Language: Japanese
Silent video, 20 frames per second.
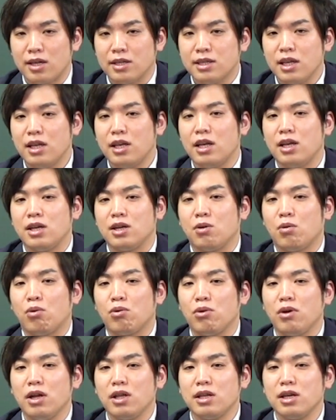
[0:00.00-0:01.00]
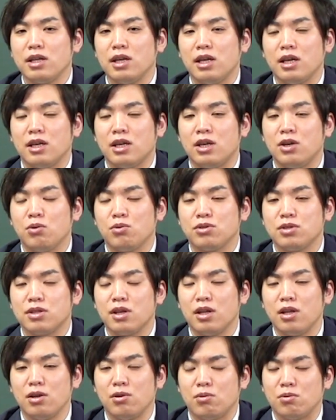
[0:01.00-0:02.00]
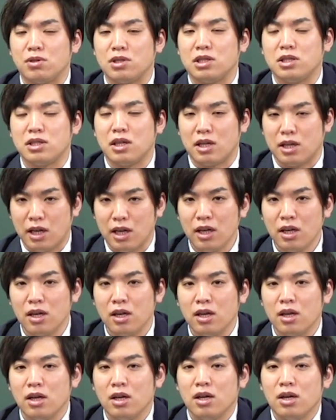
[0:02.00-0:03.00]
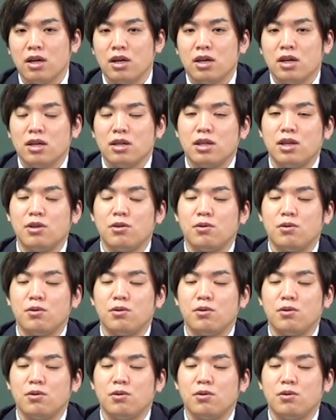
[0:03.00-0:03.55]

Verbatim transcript: ぜひこのあたり気をつけるようにしてね。っていう